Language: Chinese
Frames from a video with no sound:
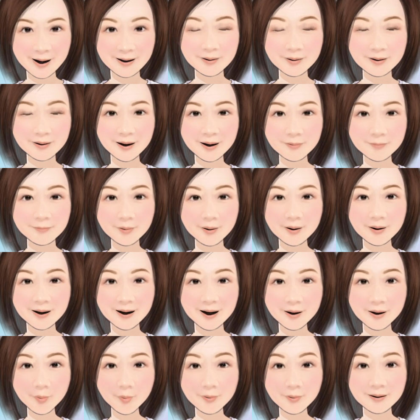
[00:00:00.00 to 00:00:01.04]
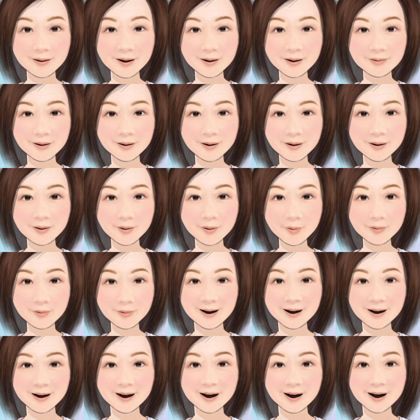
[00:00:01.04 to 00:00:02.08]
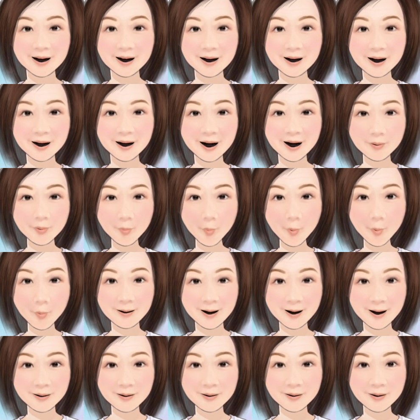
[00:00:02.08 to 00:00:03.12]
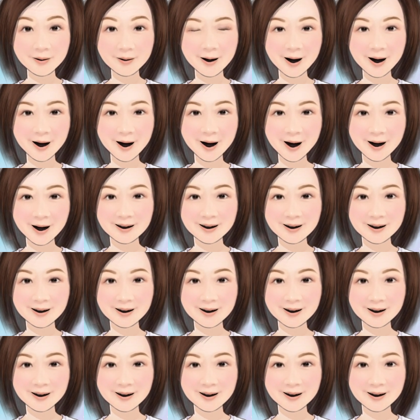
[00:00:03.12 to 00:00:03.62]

还有一个不知道睡觉的时候眼镜已经掉出来了，